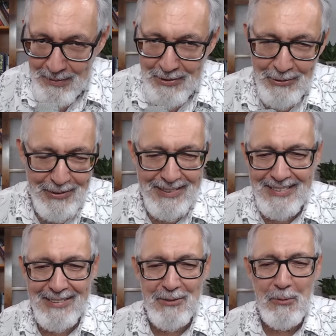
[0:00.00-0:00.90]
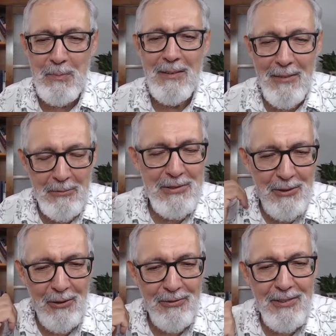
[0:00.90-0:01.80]
pessoas, desculpa. Vamos de
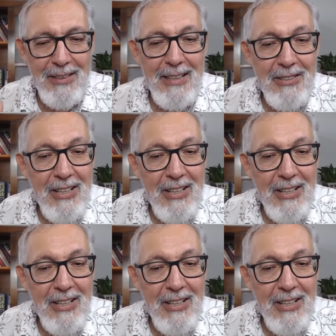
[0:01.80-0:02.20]
novo.